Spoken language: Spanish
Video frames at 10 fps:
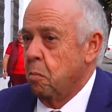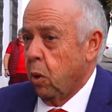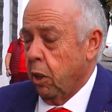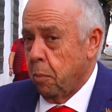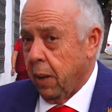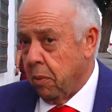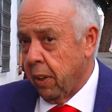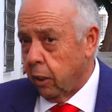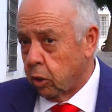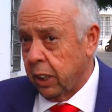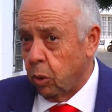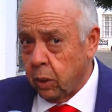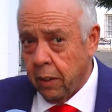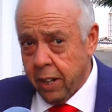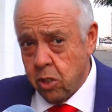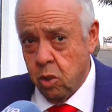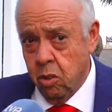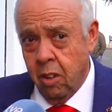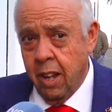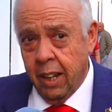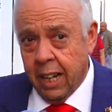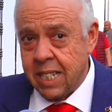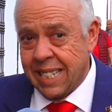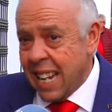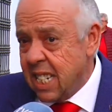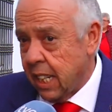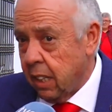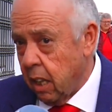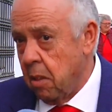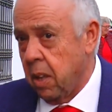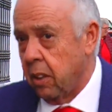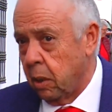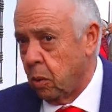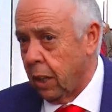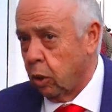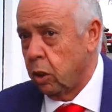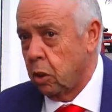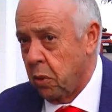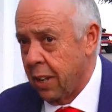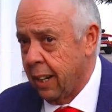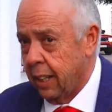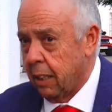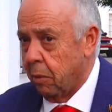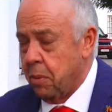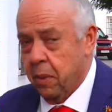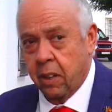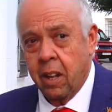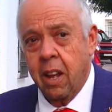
porque nos parece que no se ajusta derecho, que hay seis sentencias del Tribunal Constitucional que establecen